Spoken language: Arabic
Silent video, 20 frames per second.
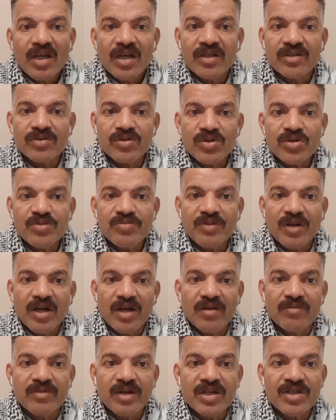أن
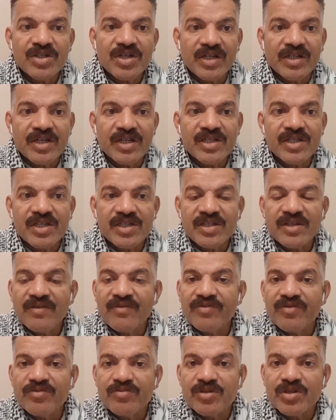تصبح مرجعا
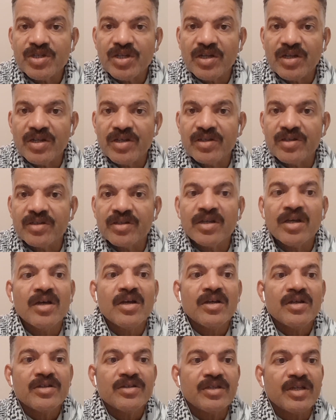أساسيا في مجالات
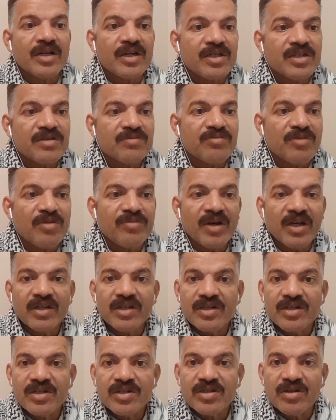دراسة ما
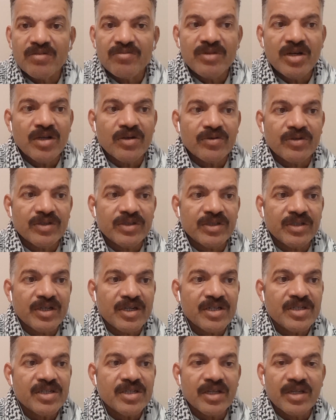بعد الاستعمار
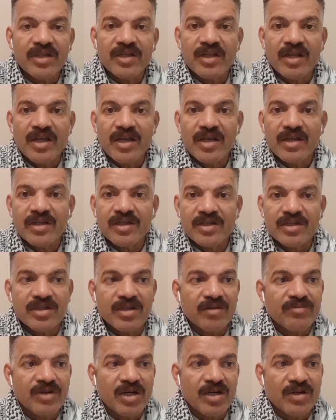ودراسة إنهاء
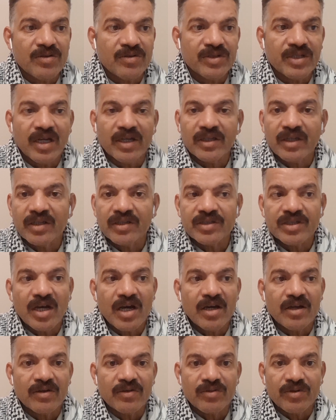الاستعمار وتحقيق
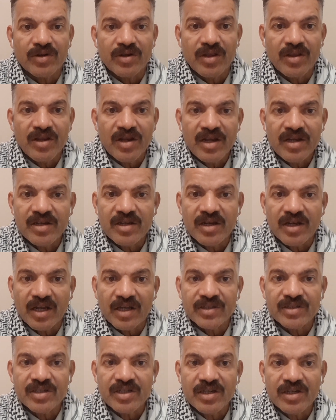التحرر والنظرية
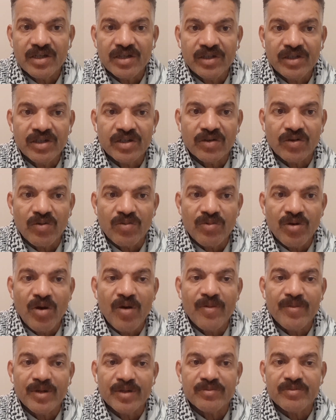النقدية للعرق
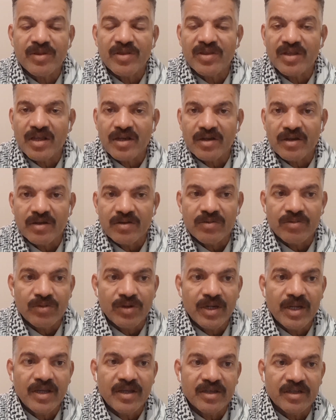وما أبعد من ذلك
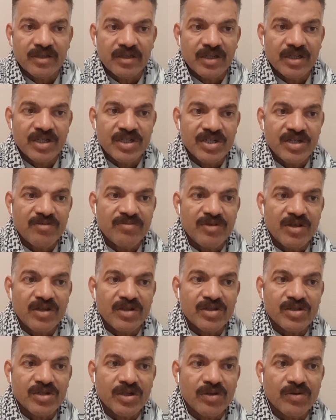ولكن إلى جانب
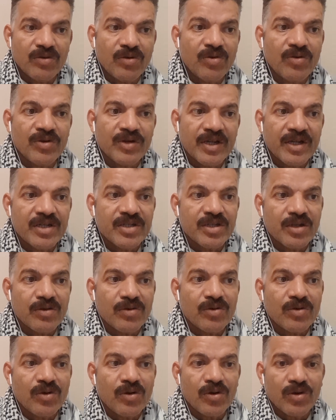هذه السيرور هناك
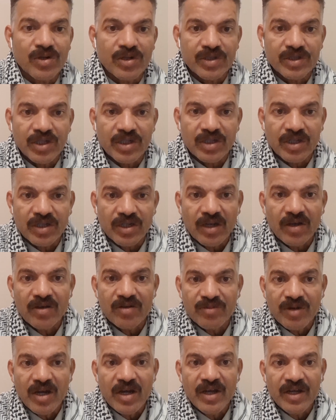سيرور أخرى
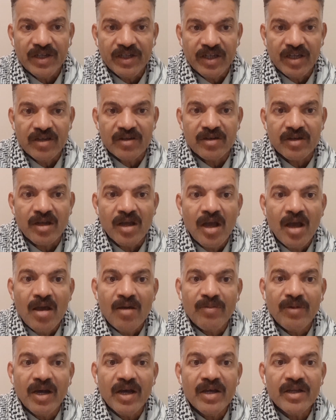تتداخل مع أحيانا
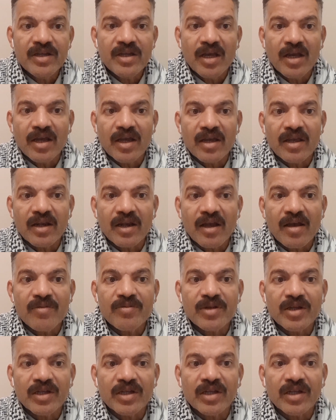مع أنها غير قابلة